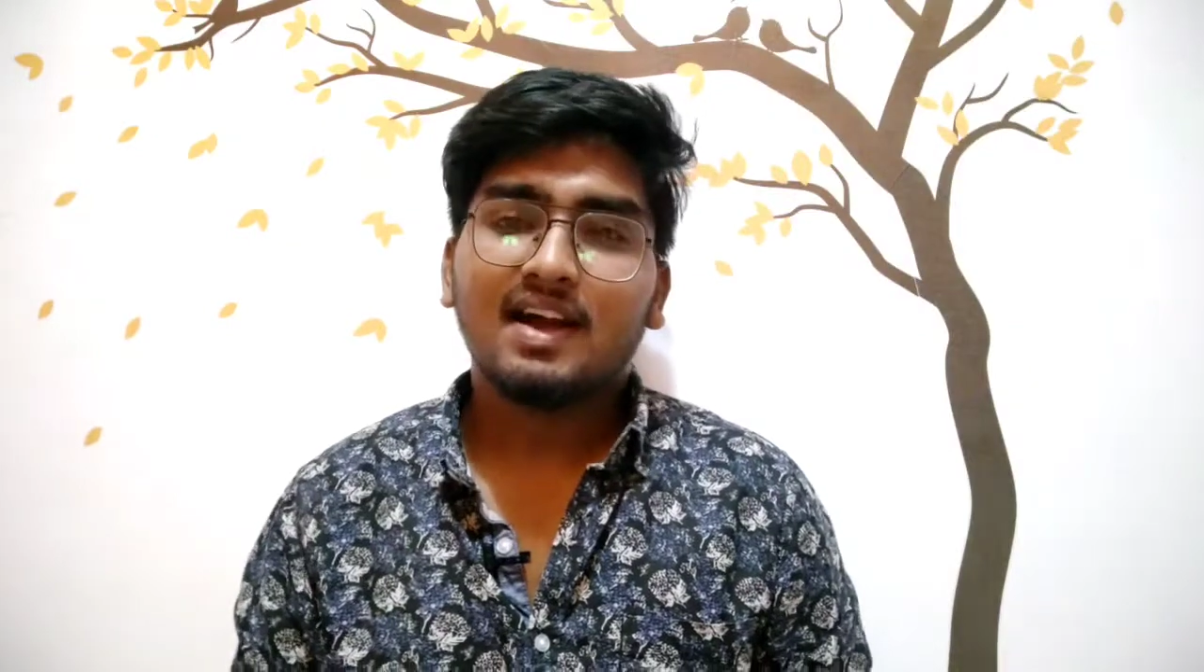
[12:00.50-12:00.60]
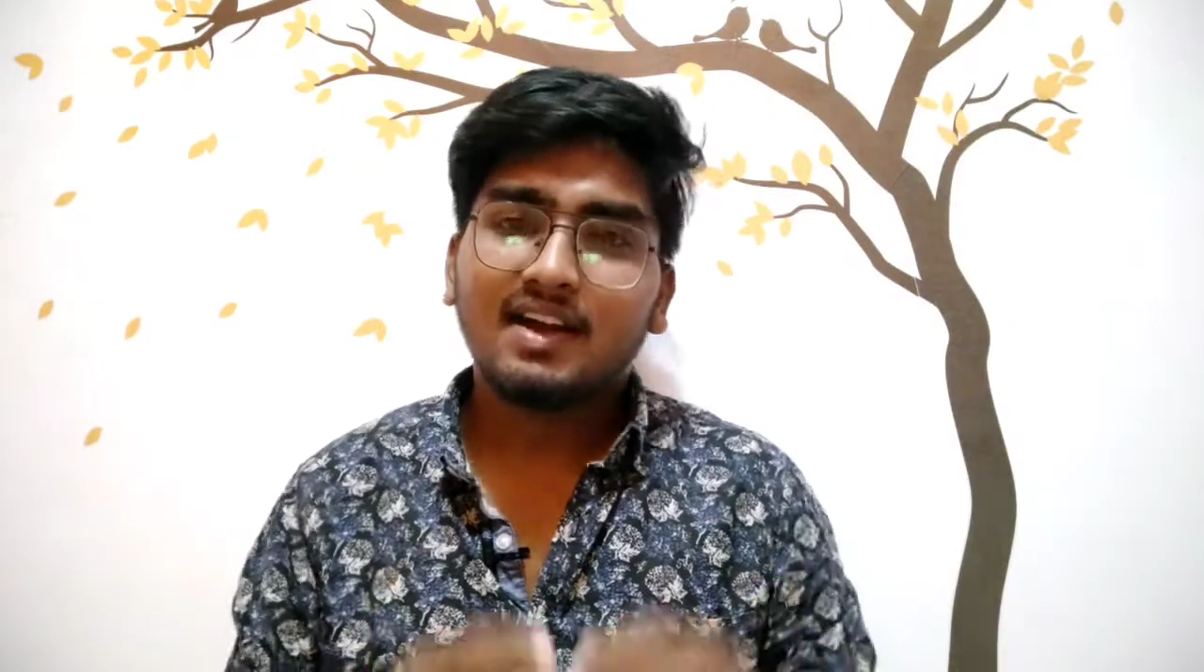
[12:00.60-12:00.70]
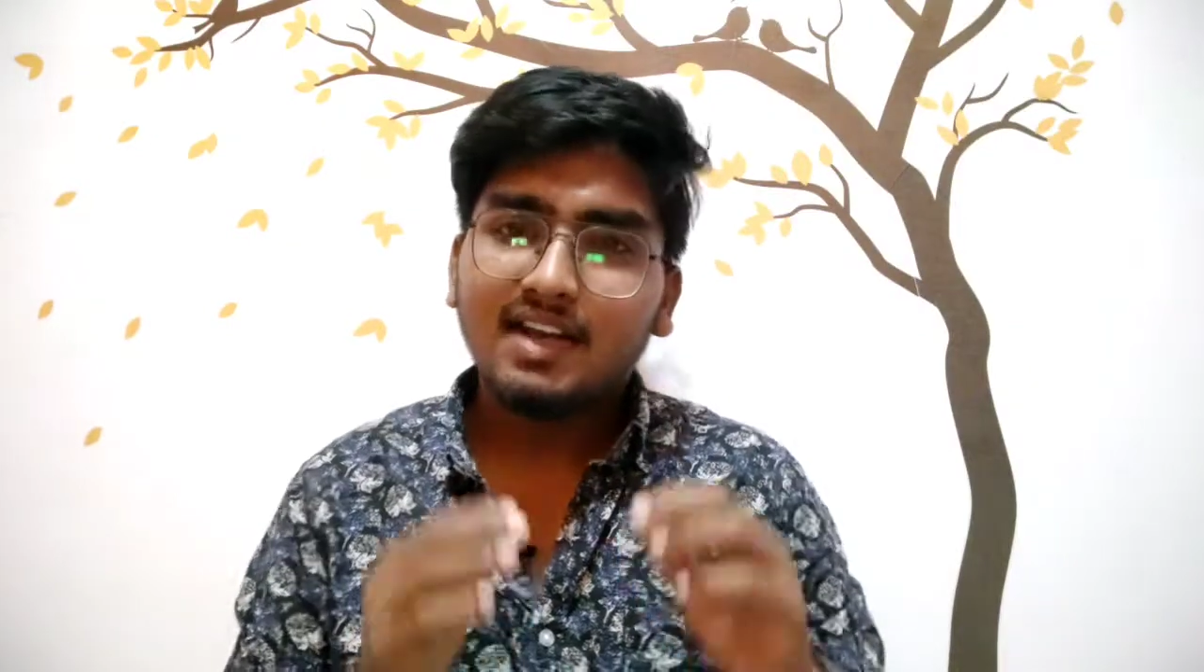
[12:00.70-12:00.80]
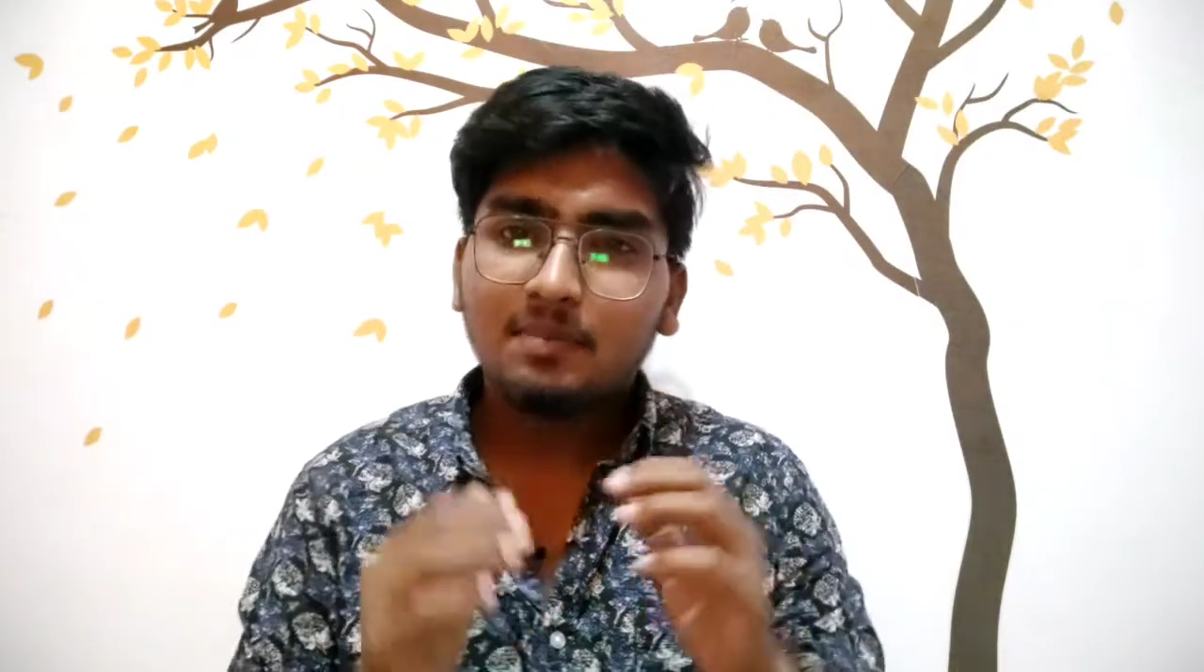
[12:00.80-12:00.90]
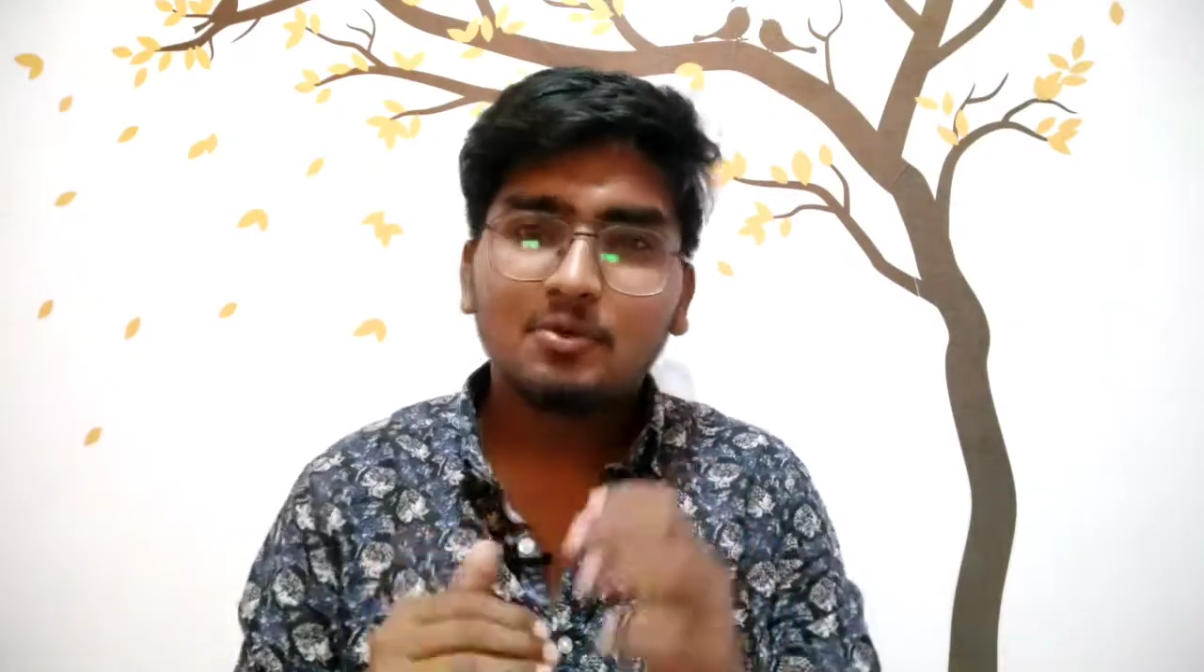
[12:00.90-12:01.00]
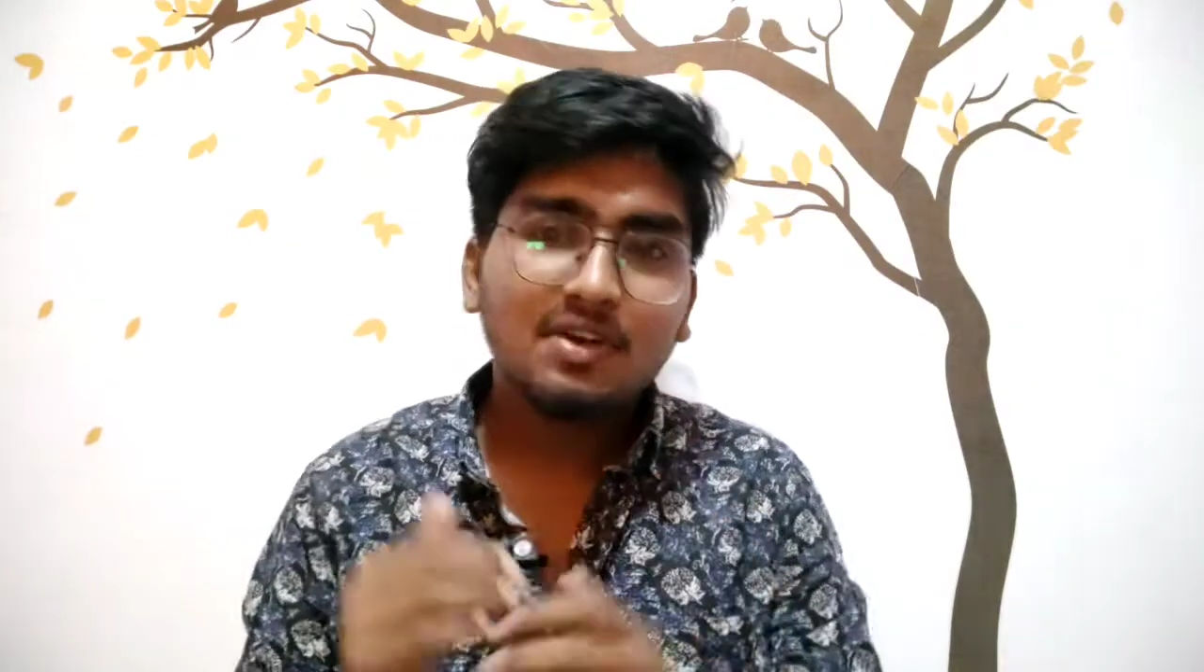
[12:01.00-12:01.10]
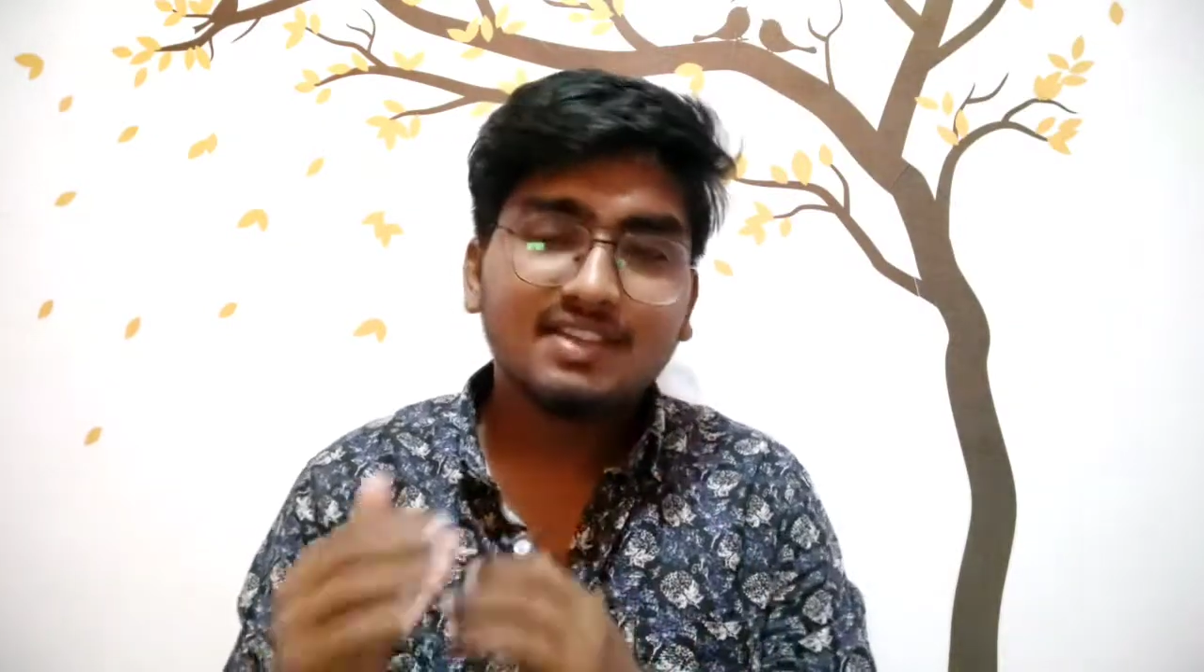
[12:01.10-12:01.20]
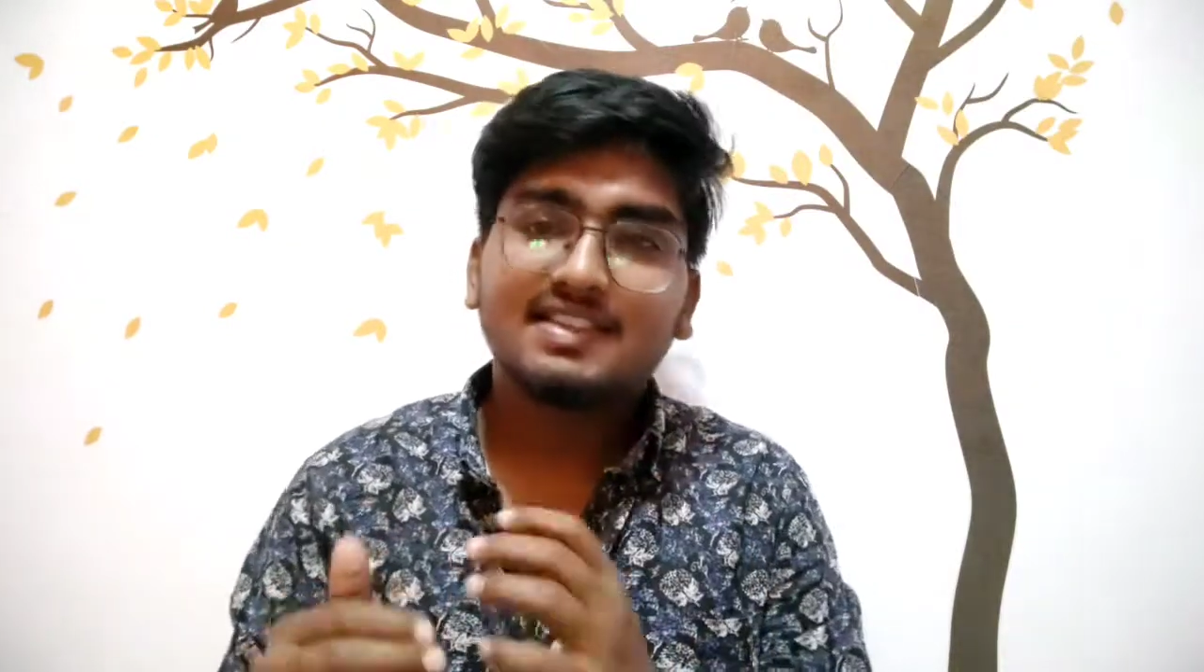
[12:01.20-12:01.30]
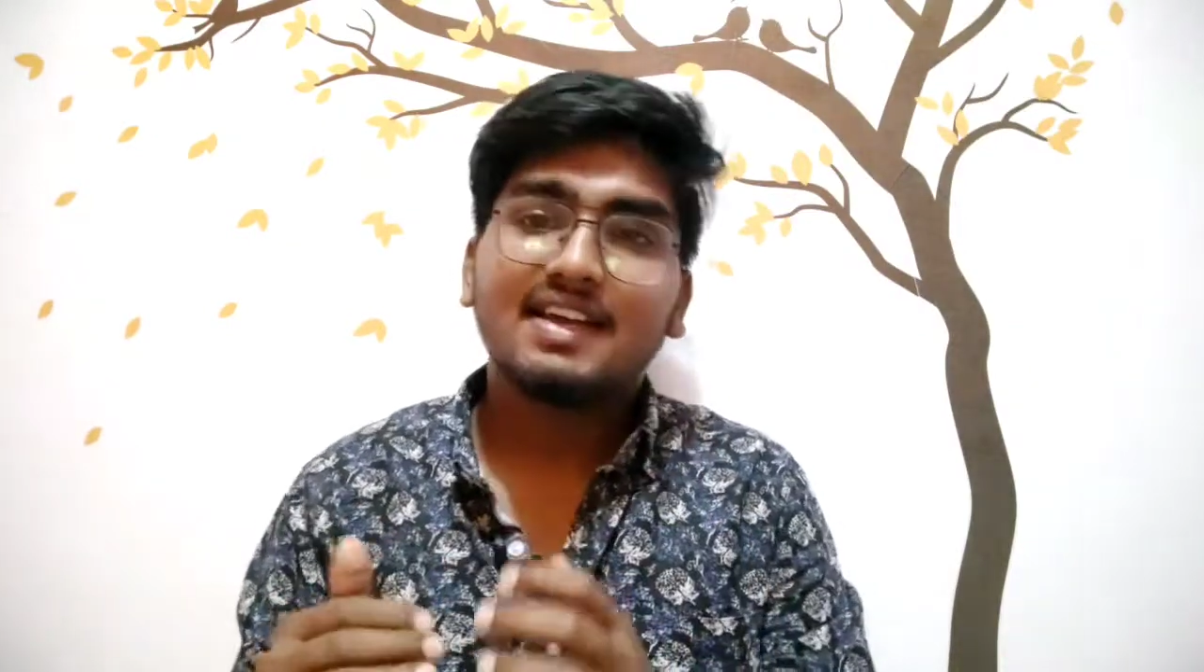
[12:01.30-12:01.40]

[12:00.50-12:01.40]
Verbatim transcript: अगर आपको लगता